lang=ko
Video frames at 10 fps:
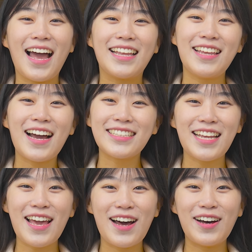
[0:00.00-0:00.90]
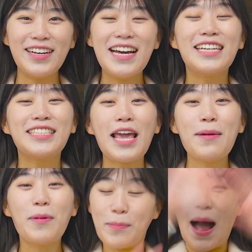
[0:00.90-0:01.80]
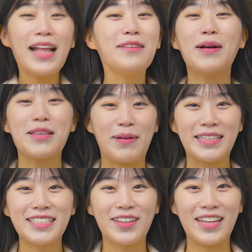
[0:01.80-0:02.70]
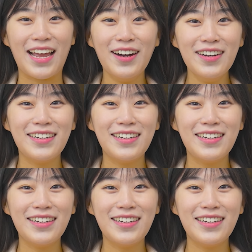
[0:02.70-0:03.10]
안녕하세요. 새해 복 많이 많이 받으셨나요?